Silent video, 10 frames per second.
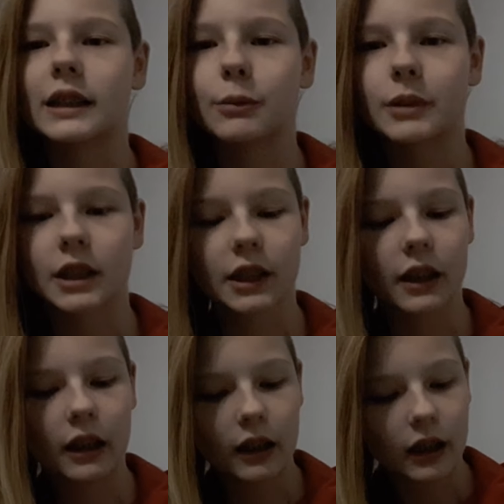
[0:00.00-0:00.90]
1,70.
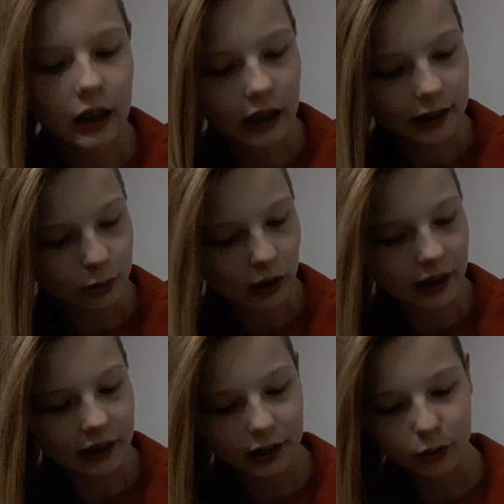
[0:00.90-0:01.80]
Also
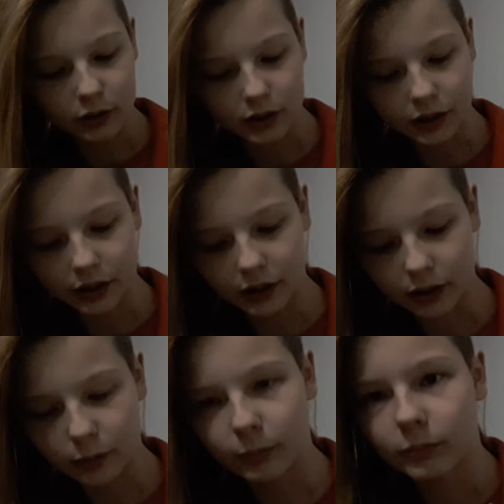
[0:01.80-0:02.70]
eigentlich kosten die
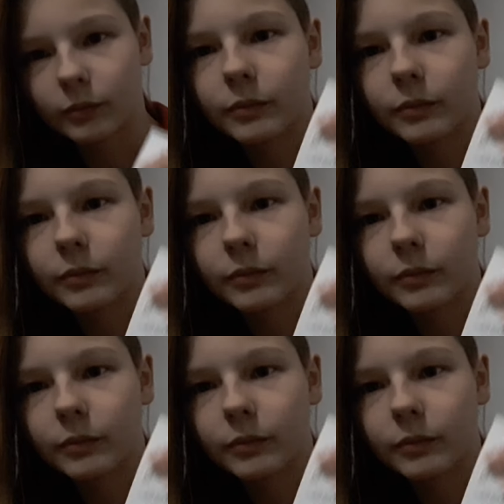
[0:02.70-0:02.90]
ähm,